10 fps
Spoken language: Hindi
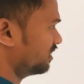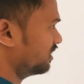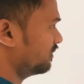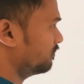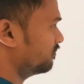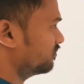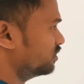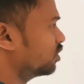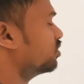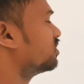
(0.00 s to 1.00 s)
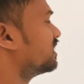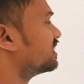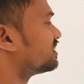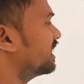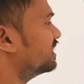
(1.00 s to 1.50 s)
दोनों
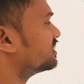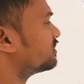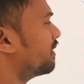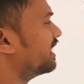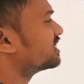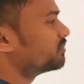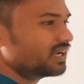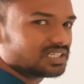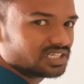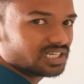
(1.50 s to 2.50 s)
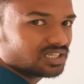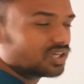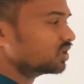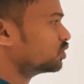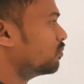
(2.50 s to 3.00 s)
के साइंस माइनस माइनस है
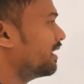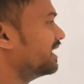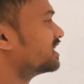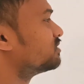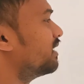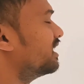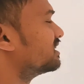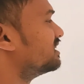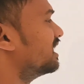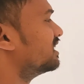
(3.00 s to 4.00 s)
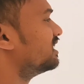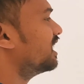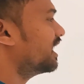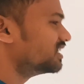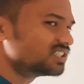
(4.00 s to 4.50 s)
तो माइनस माइनस यानी
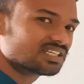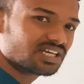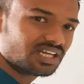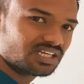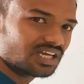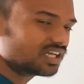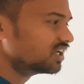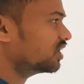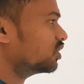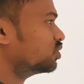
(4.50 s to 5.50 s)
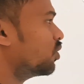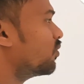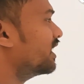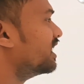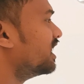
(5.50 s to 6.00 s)
कि एडिशन करेंगे
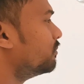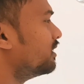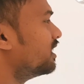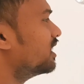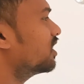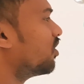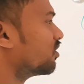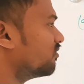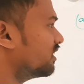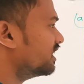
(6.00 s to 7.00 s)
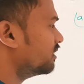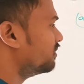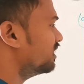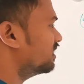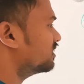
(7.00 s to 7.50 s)
तो वन ए बी और वन
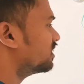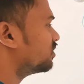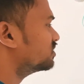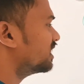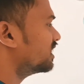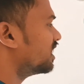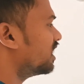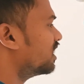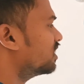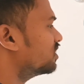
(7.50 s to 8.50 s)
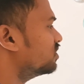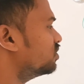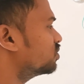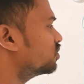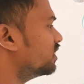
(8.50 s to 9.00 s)
ए बी इनका हो जाएगा
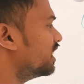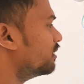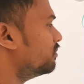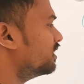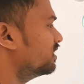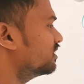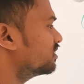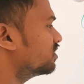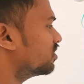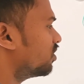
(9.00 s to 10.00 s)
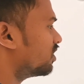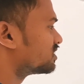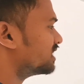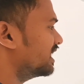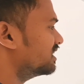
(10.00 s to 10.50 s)
टू ए बी
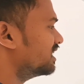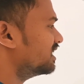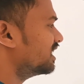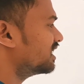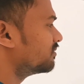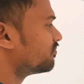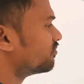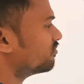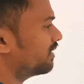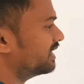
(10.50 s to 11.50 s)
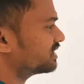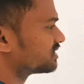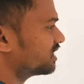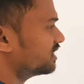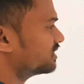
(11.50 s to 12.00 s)
और साइन देंगे
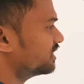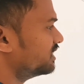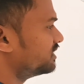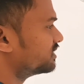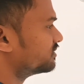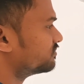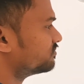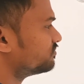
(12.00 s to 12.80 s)
माइनस का राइट